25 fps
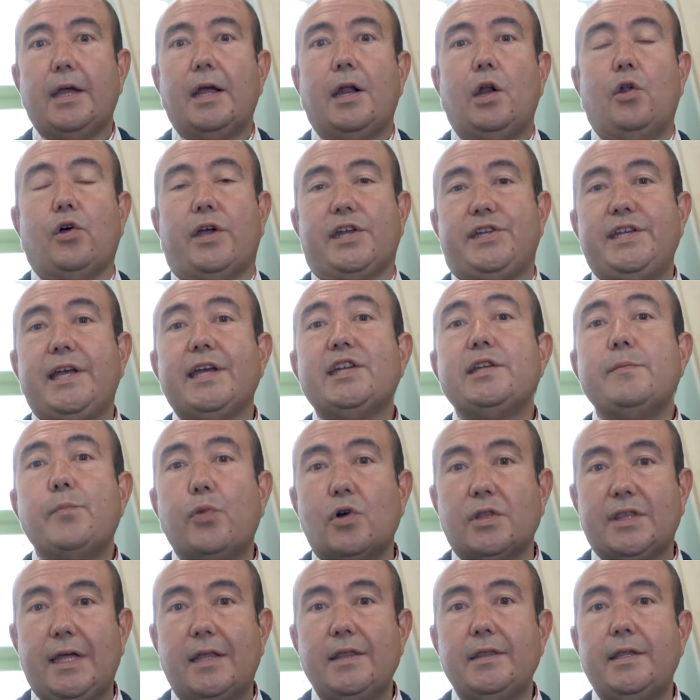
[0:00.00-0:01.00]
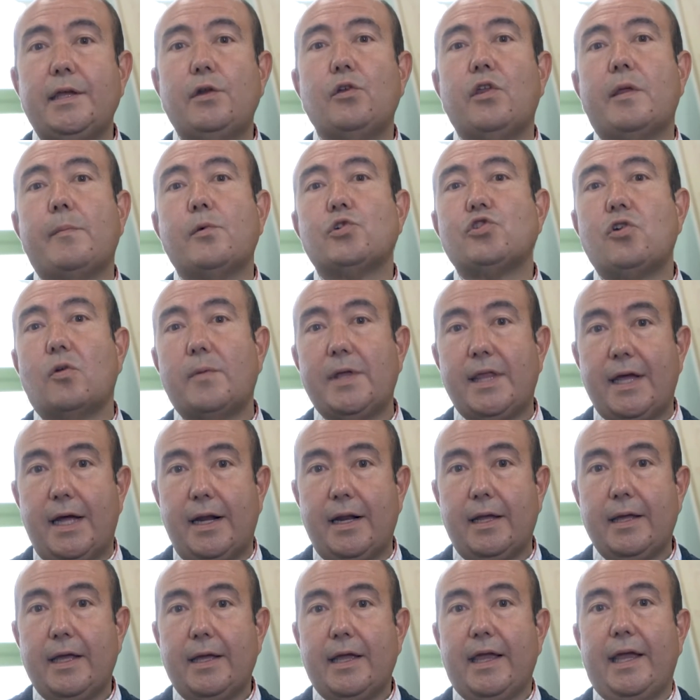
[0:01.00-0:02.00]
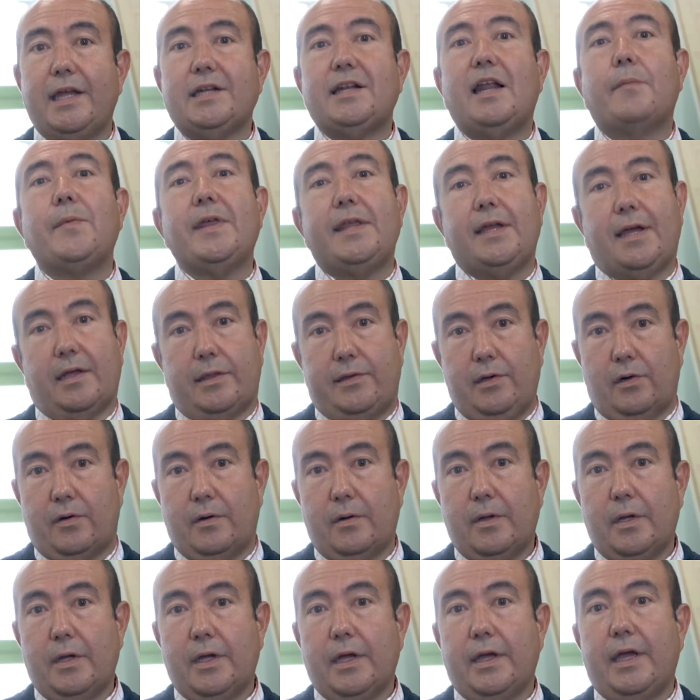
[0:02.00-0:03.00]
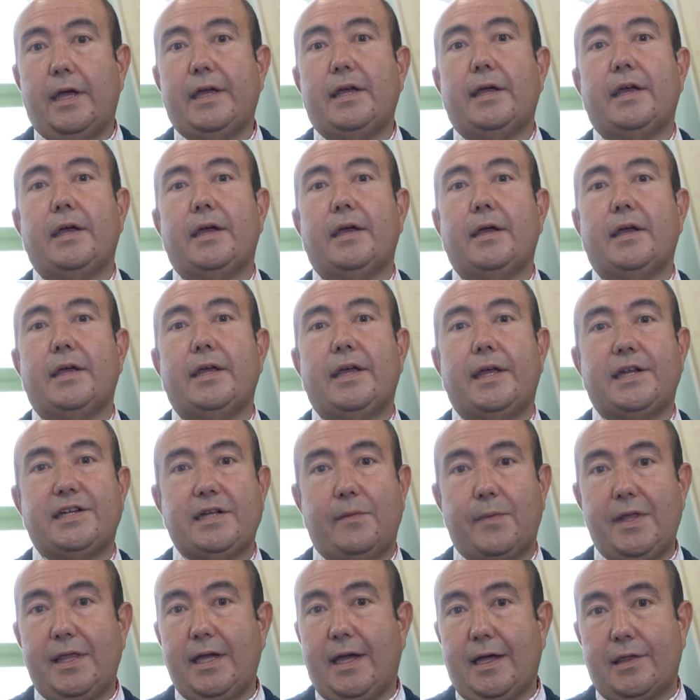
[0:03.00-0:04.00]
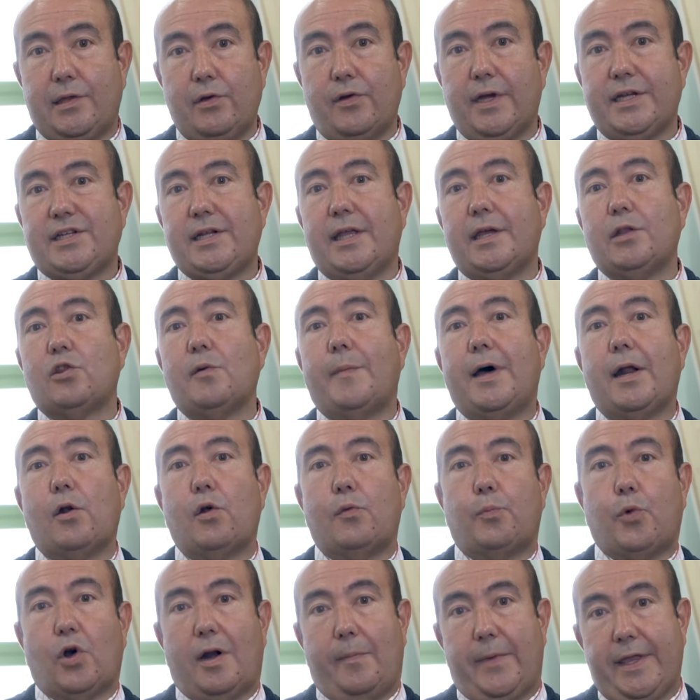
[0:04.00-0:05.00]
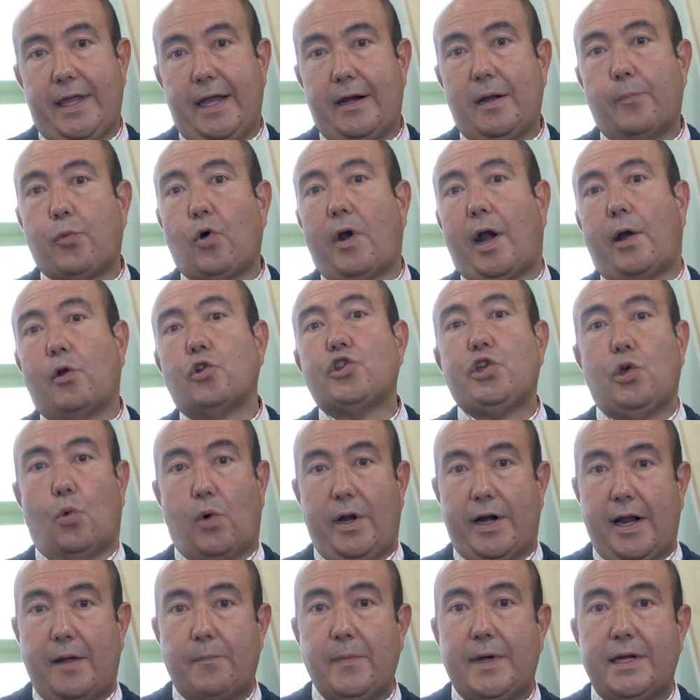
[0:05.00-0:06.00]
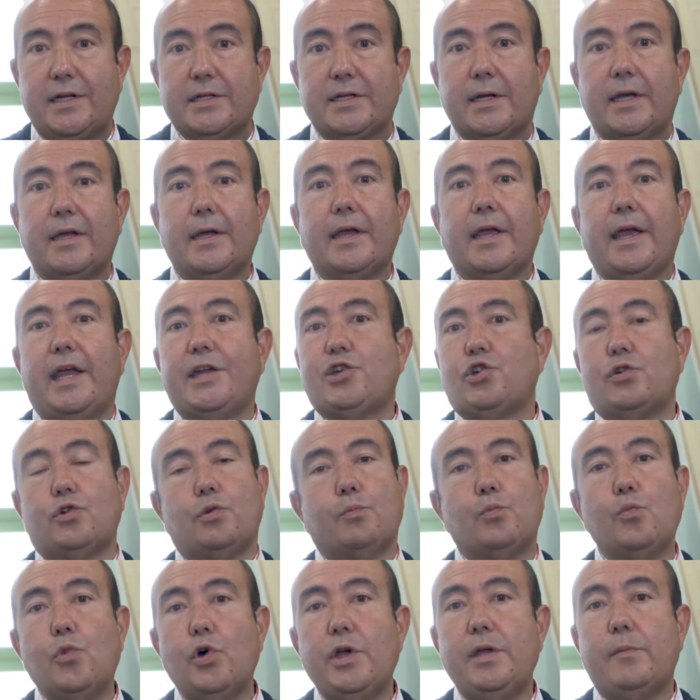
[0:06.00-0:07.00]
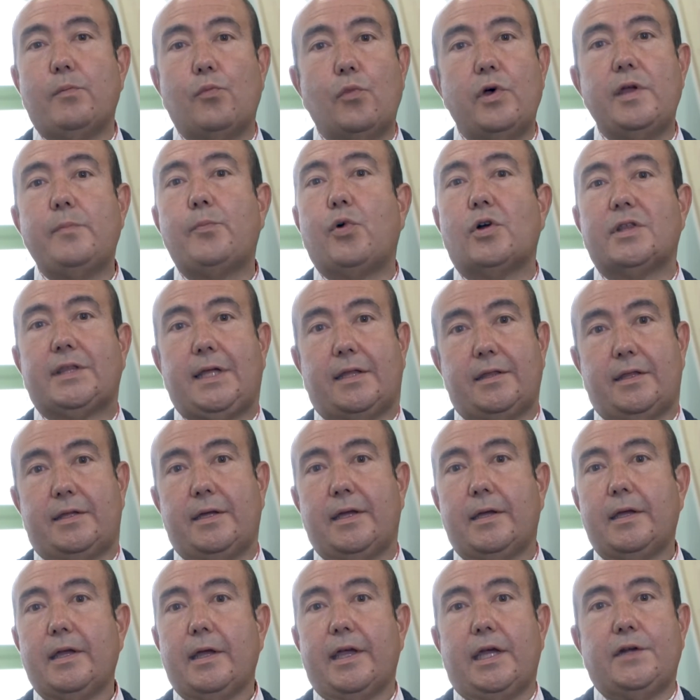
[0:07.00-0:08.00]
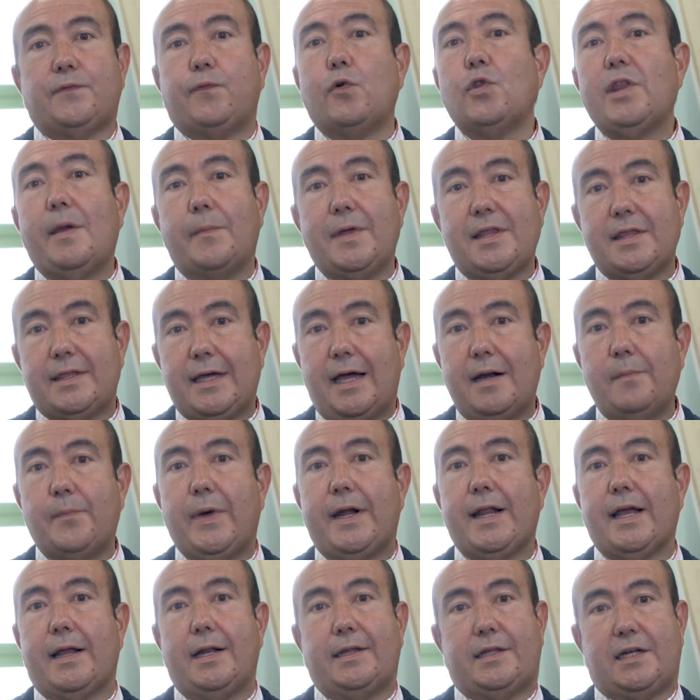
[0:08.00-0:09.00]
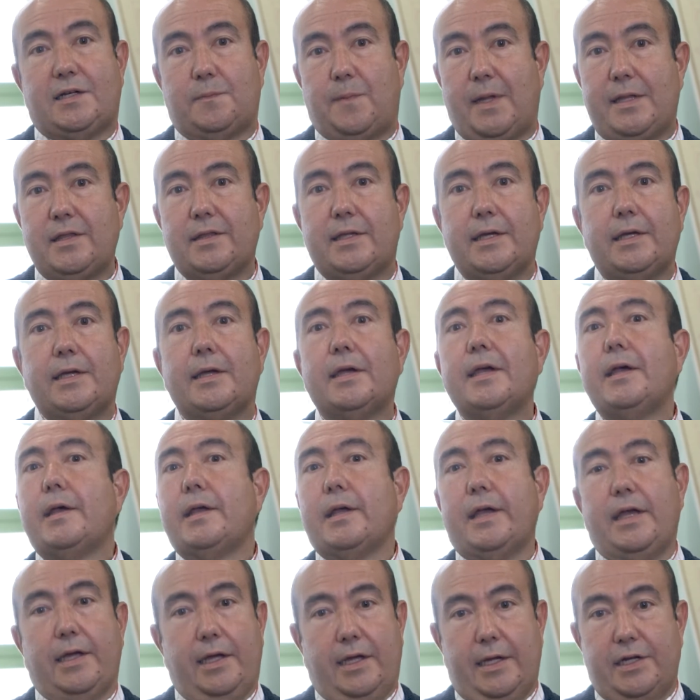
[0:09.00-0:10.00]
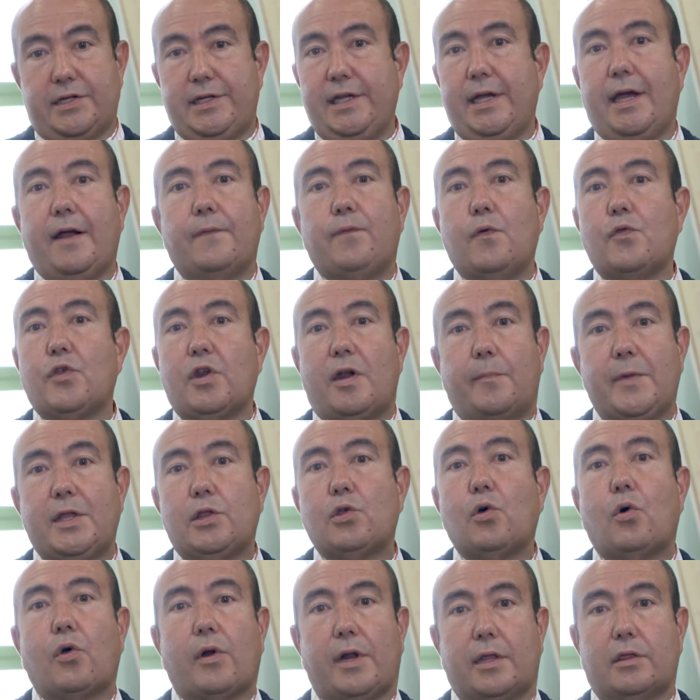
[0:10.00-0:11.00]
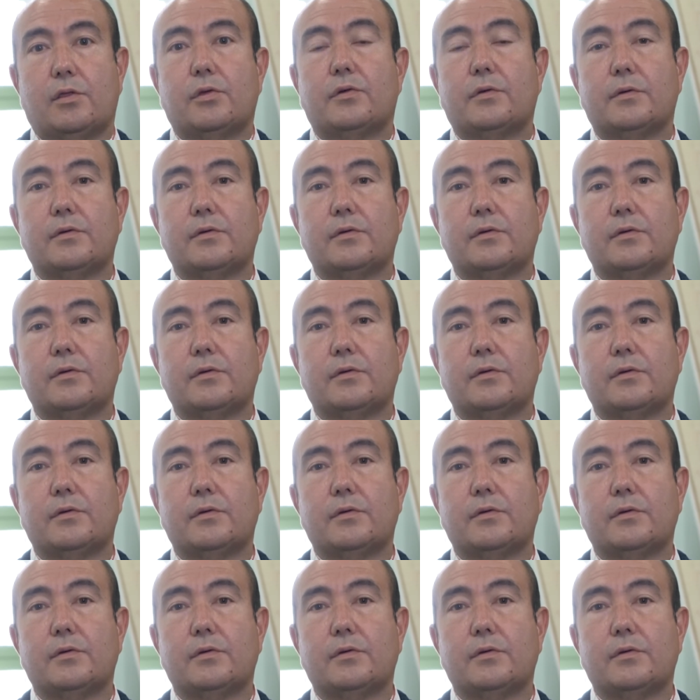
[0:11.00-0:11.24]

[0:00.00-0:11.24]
Lo que sí que es importante y no debemos olvidar es la medicación. esa medicación que se ha de tomar por la mañana, por la noche o en ambas es muy, muy importante. Es fundamental para que el trasplante eh, siga el funcionamiento correcto.